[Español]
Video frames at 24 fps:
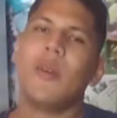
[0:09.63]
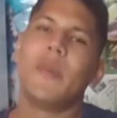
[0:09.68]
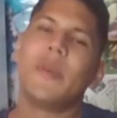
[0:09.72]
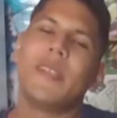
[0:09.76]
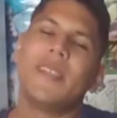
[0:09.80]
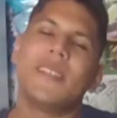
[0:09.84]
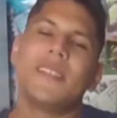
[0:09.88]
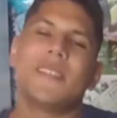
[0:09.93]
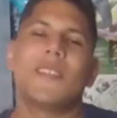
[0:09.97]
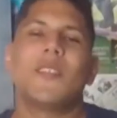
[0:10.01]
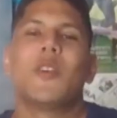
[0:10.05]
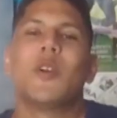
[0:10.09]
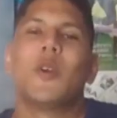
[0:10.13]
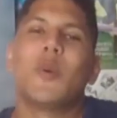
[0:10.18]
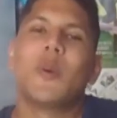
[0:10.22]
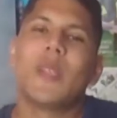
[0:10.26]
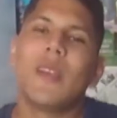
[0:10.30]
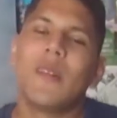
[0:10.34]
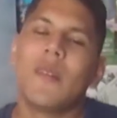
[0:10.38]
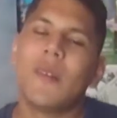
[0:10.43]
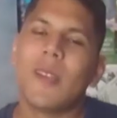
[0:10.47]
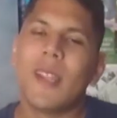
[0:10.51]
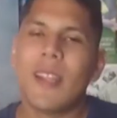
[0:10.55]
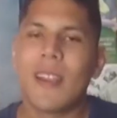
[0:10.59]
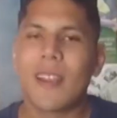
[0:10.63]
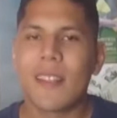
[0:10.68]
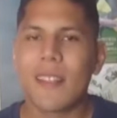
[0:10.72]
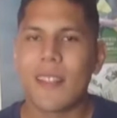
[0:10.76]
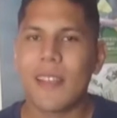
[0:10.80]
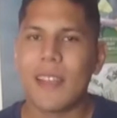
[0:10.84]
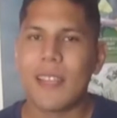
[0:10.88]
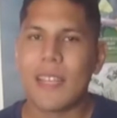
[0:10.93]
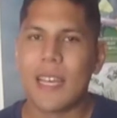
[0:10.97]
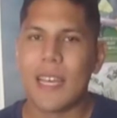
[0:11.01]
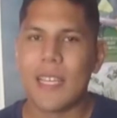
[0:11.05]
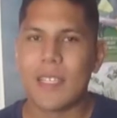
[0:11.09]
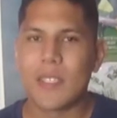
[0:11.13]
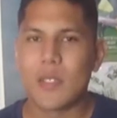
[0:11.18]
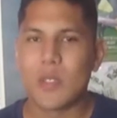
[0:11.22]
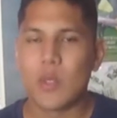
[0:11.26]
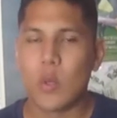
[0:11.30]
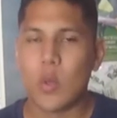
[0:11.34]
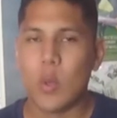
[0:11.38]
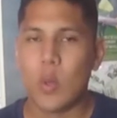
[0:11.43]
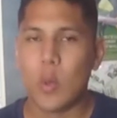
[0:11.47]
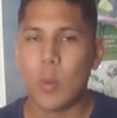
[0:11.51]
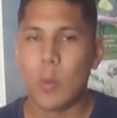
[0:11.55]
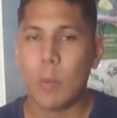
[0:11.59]
Hola mis, hoy voy a hablar del
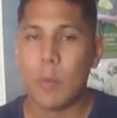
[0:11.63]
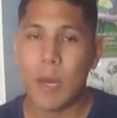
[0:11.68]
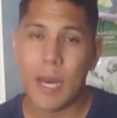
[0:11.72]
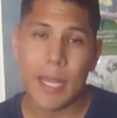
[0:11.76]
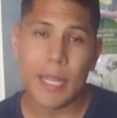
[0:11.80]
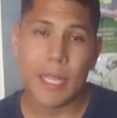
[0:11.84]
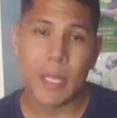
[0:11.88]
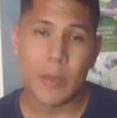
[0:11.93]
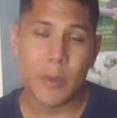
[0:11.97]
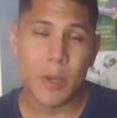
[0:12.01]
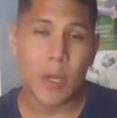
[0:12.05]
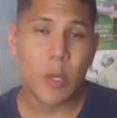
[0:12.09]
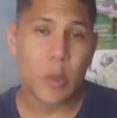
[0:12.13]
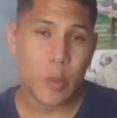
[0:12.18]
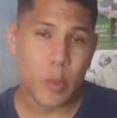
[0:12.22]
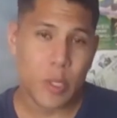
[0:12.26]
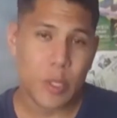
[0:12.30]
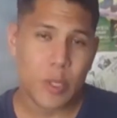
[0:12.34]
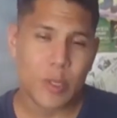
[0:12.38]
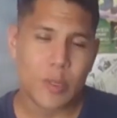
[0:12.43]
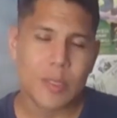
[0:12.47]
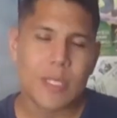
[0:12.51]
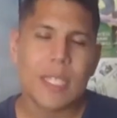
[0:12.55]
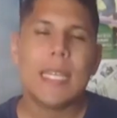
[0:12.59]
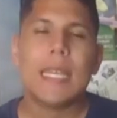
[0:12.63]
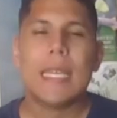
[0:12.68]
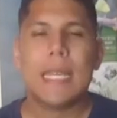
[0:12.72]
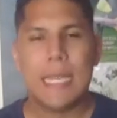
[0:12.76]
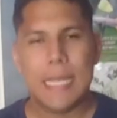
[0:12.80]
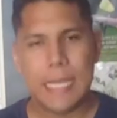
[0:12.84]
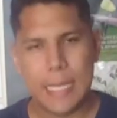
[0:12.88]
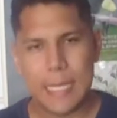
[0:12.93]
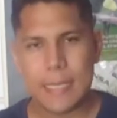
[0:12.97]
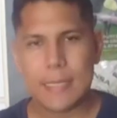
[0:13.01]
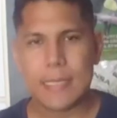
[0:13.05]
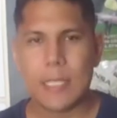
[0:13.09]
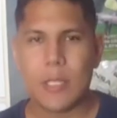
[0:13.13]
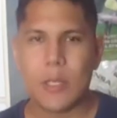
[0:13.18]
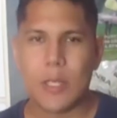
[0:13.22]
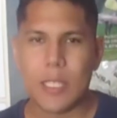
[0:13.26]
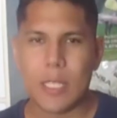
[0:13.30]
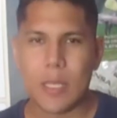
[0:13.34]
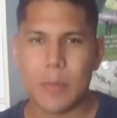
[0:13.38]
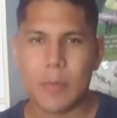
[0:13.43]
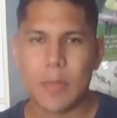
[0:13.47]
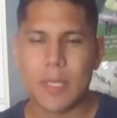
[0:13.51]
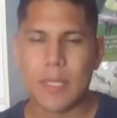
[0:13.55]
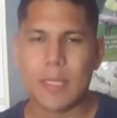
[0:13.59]
caso Pari Banco Unión y ya
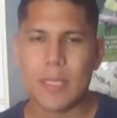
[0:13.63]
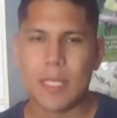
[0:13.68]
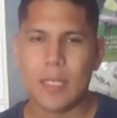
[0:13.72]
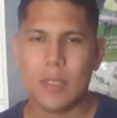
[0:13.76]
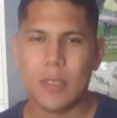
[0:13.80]
sé lo que están